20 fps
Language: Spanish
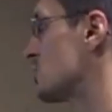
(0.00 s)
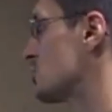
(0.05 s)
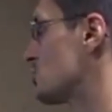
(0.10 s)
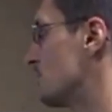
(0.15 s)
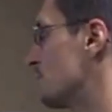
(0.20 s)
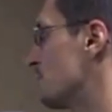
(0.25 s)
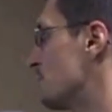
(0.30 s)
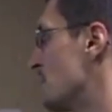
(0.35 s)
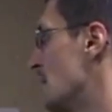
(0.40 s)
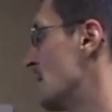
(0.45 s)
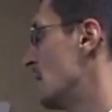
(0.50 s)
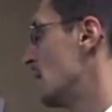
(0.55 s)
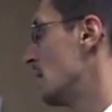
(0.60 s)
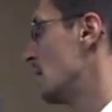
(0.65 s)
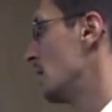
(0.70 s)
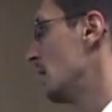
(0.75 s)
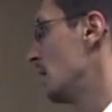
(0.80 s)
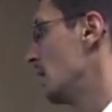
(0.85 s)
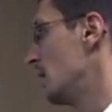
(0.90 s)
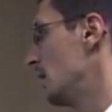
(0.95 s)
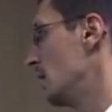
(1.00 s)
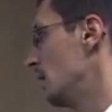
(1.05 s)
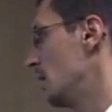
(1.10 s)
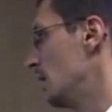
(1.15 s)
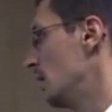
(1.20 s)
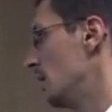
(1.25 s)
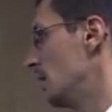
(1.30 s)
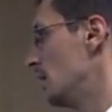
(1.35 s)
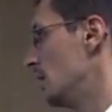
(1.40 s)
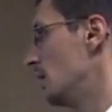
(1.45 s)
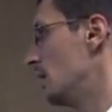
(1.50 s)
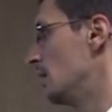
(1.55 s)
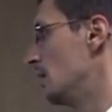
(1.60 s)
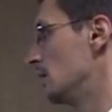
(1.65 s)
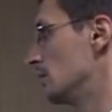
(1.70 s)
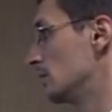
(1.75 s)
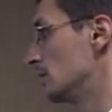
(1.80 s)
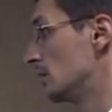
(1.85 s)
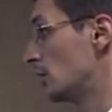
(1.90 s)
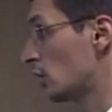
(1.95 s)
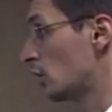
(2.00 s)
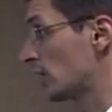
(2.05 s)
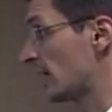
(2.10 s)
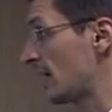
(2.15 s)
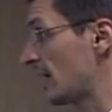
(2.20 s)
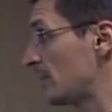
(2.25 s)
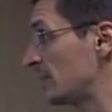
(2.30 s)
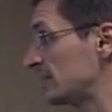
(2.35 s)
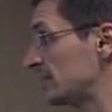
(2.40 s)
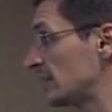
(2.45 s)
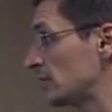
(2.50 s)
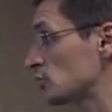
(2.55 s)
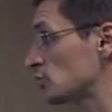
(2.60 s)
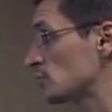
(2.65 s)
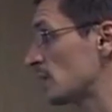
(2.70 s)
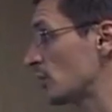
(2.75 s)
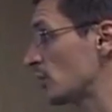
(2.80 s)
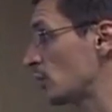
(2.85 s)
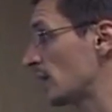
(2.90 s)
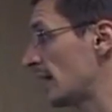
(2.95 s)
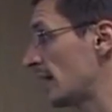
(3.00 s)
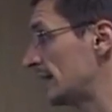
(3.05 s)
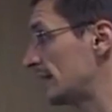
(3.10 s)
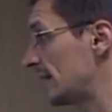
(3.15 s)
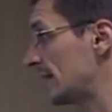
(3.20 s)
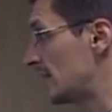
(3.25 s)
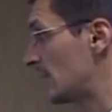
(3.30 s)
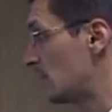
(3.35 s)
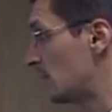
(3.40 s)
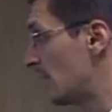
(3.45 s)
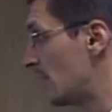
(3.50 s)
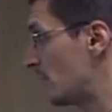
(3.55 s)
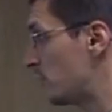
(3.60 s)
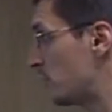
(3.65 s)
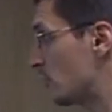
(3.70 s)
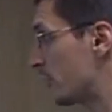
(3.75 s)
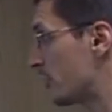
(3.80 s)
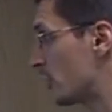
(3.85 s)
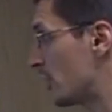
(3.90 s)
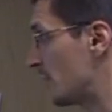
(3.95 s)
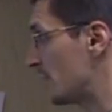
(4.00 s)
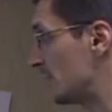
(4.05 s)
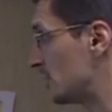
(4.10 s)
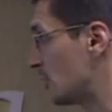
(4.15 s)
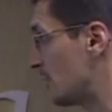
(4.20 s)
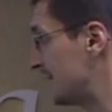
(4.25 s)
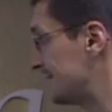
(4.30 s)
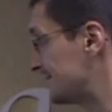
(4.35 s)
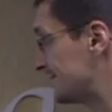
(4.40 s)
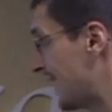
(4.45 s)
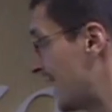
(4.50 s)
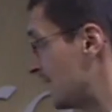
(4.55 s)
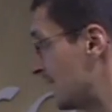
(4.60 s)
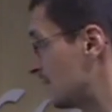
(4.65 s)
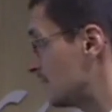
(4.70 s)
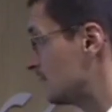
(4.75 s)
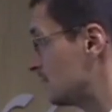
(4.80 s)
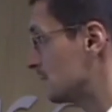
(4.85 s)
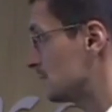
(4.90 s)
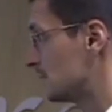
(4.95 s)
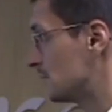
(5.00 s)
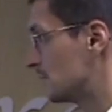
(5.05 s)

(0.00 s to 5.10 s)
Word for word: eso. lógicamente nos va a ayudar al declive del funcionamiento mental